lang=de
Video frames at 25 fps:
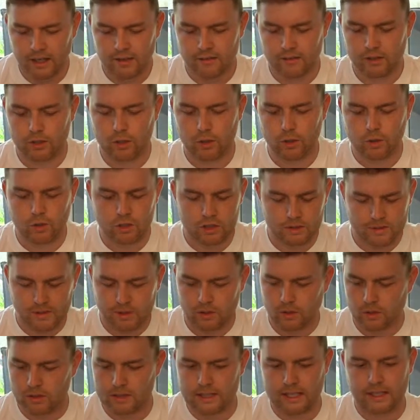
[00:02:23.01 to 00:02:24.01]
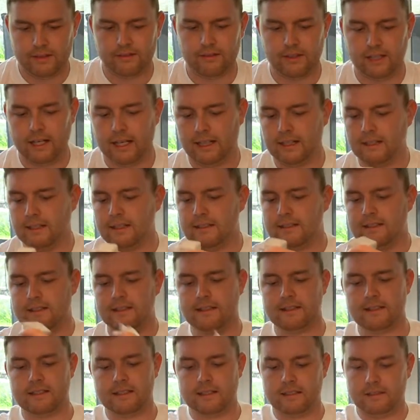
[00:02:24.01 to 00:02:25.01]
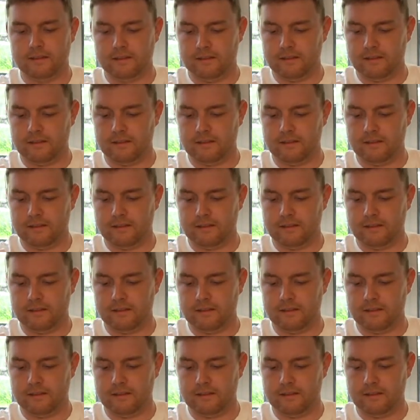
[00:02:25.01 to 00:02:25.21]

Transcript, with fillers: Wir gucken uns mal kurz an, wie lang das ist.